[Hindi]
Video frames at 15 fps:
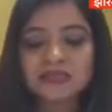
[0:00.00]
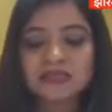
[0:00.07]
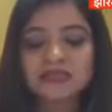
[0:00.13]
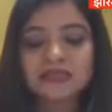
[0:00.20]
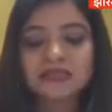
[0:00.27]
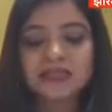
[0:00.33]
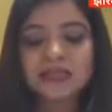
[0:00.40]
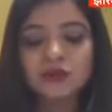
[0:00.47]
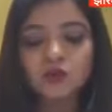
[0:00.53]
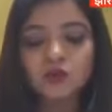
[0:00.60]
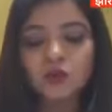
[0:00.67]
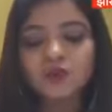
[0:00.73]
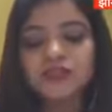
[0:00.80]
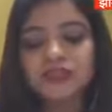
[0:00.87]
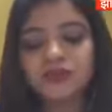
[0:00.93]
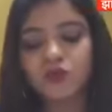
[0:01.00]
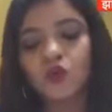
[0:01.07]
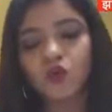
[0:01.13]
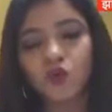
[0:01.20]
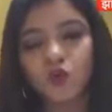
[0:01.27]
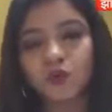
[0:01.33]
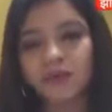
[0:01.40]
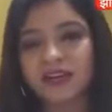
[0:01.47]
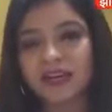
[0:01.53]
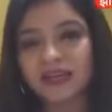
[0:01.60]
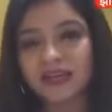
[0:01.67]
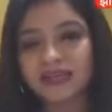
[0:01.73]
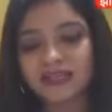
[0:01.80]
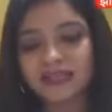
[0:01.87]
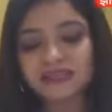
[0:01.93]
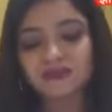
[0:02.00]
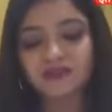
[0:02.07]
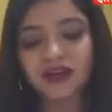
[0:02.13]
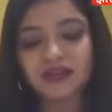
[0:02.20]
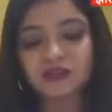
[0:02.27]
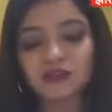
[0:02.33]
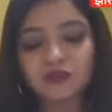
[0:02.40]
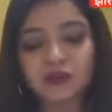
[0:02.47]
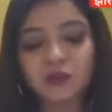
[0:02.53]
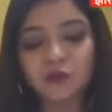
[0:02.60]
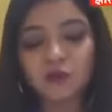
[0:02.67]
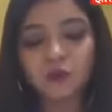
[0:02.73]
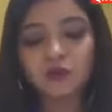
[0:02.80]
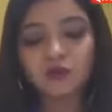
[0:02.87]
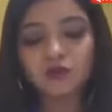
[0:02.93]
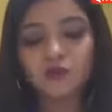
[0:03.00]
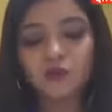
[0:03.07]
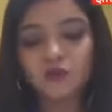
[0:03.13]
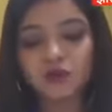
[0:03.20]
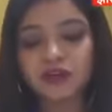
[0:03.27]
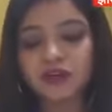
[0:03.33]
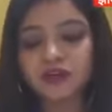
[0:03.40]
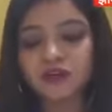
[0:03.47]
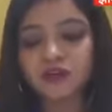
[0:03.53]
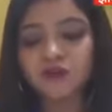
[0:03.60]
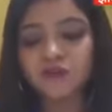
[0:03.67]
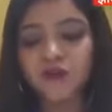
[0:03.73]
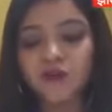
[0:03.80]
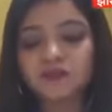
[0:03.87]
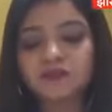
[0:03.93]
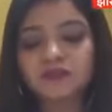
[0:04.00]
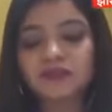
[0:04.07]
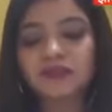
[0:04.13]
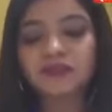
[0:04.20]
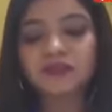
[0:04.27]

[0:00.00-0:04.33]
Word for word: संसद के दो सदनों को बनाने की सिफारिश मोन्टफोर्ड रिफॉर्म